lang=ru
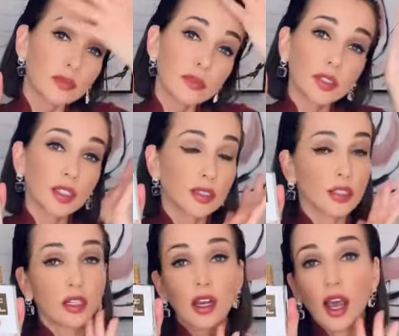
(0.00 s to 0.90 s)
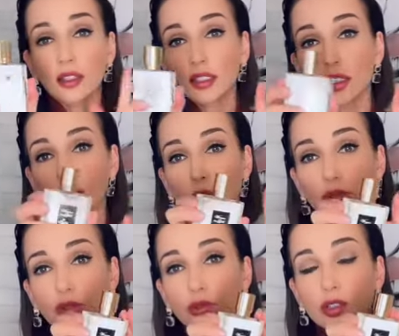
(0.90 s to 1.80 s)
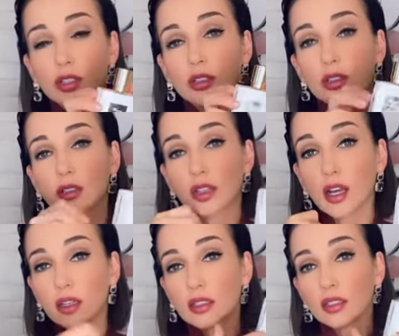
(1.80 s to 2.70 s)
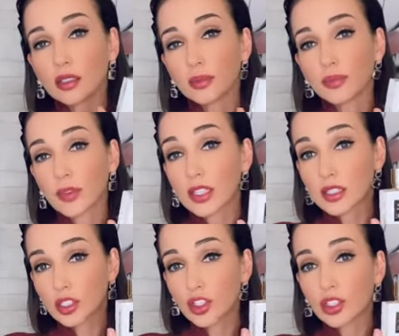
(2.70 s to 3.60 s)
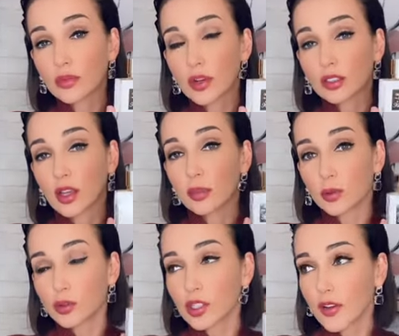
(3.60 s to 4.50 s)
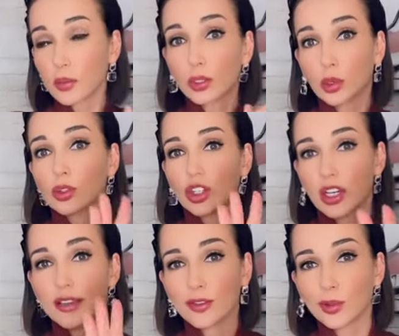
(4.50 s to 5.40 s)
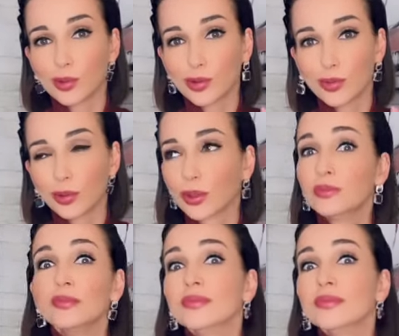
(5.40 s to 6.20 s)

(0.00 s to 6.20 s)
слегка таким чуть-чуть, а, так и насыщенным, когда просто за вами будет такой шлейф, что люди будут,